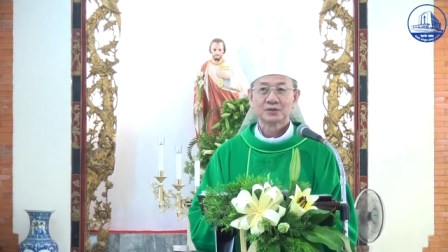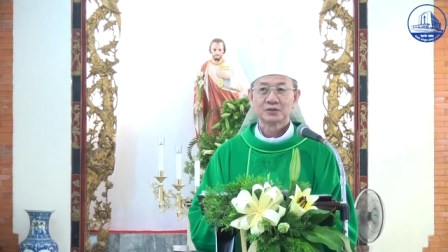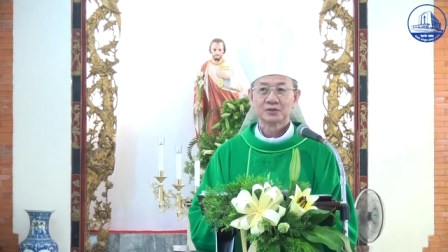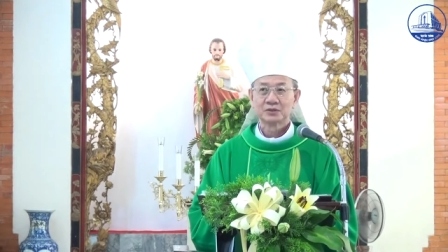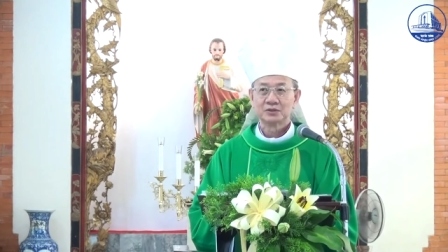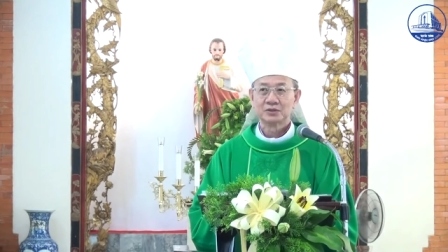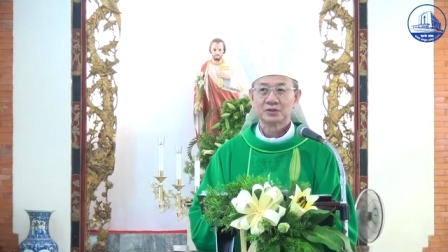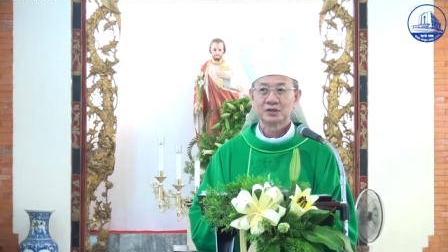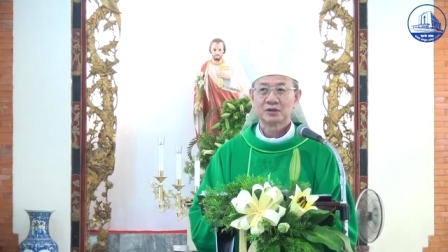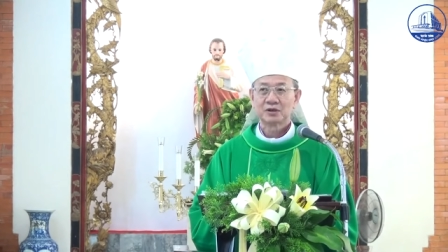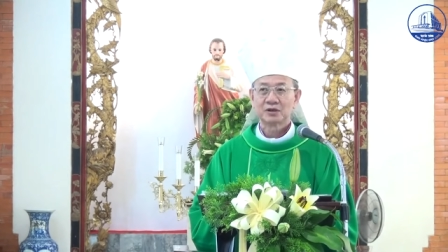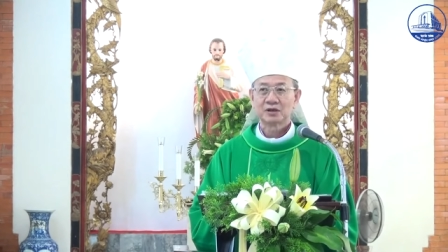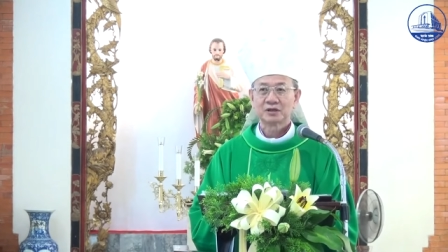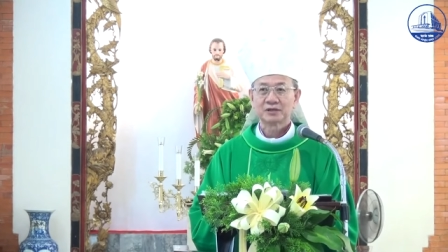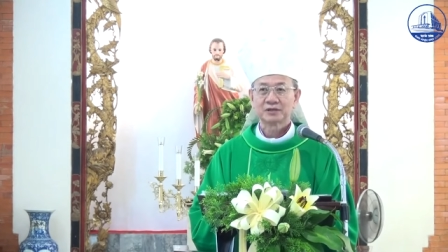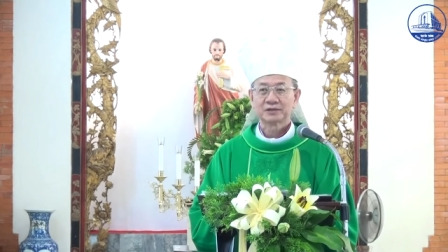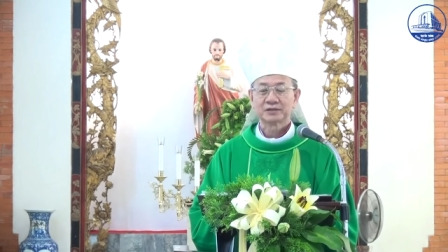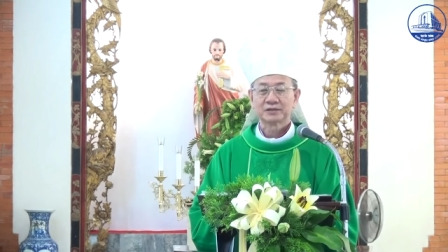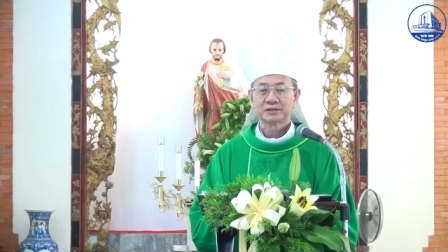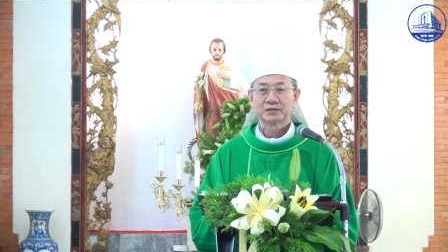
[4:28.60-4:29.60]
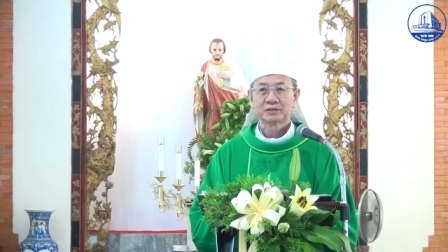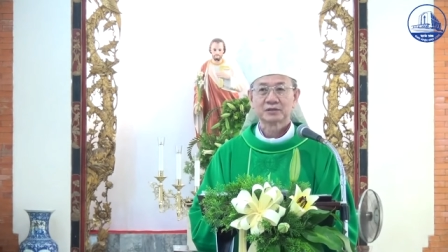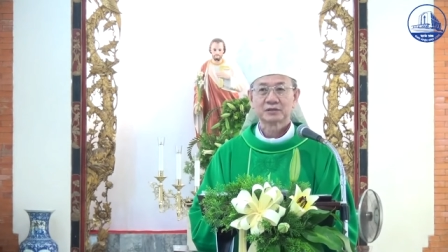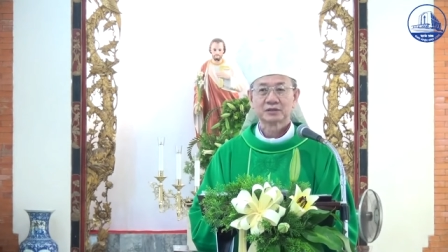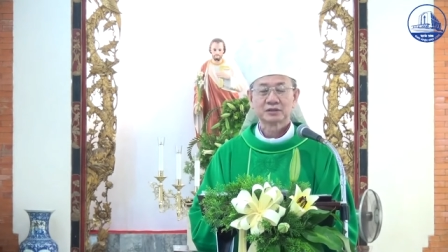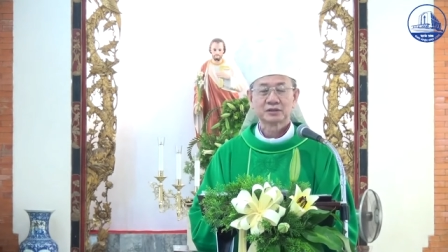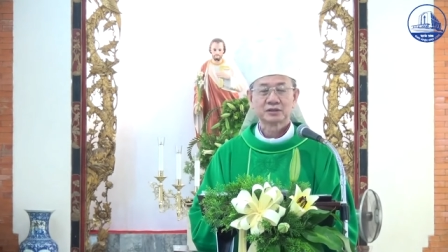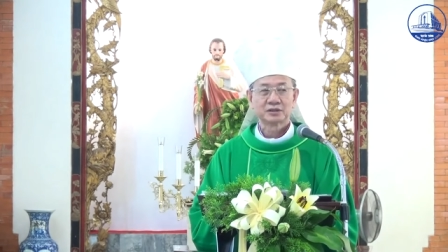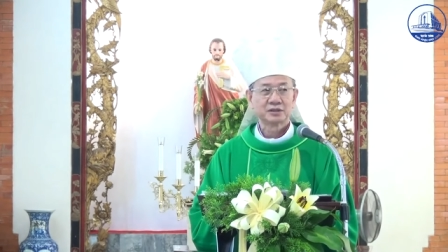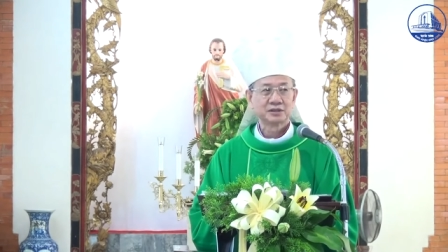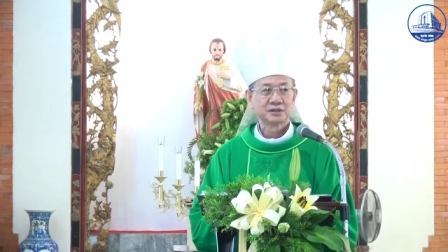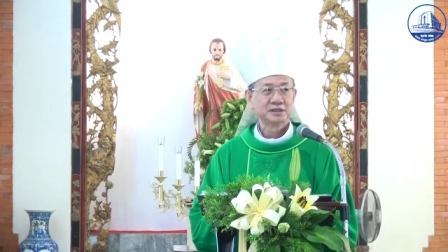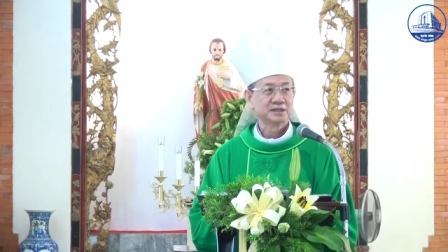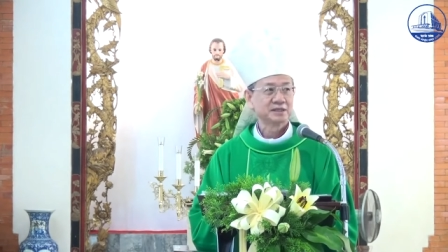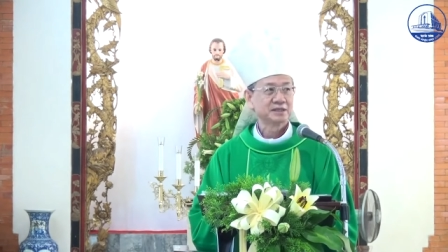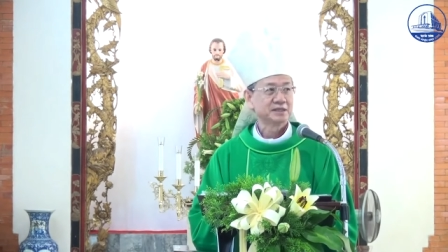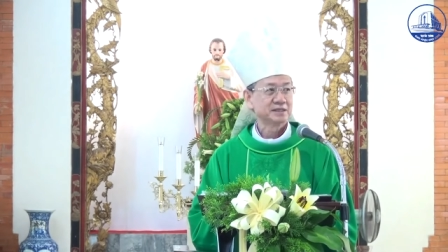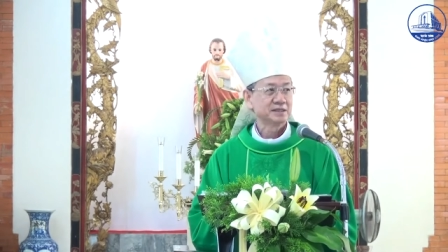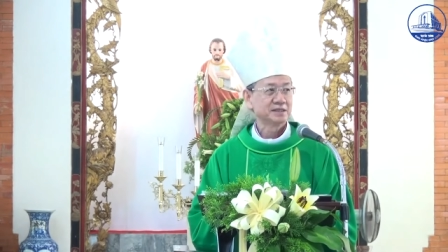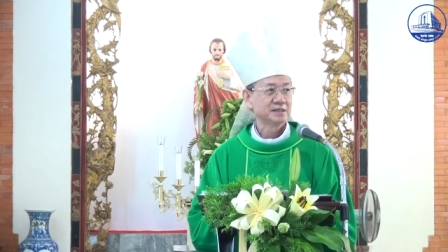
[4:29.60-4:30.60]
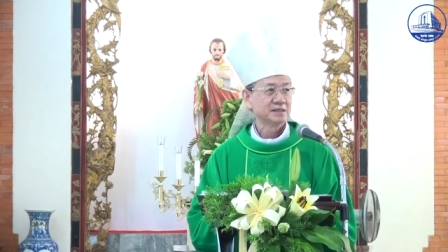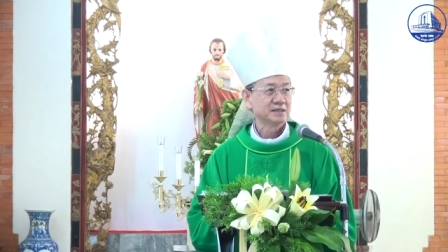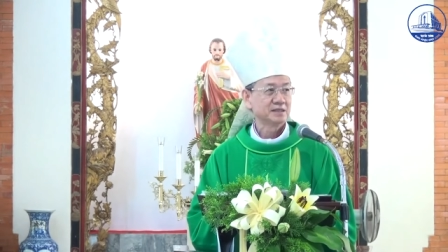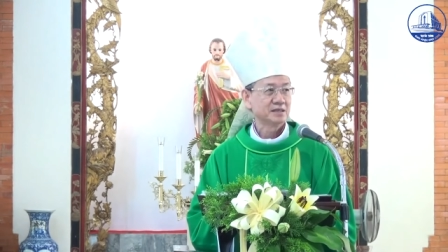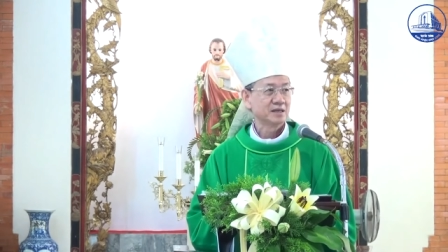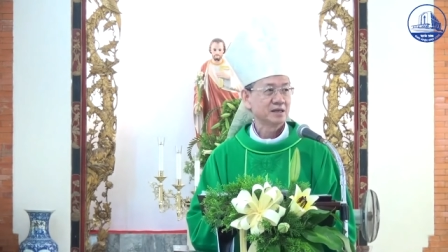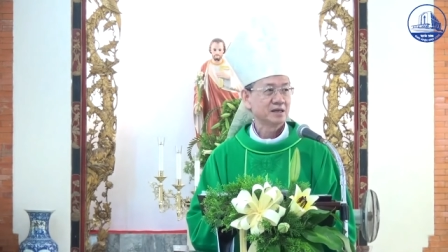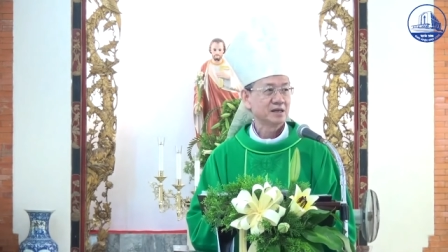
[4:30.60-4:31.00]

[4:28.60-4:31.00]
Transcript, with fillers: Do đó tiên tri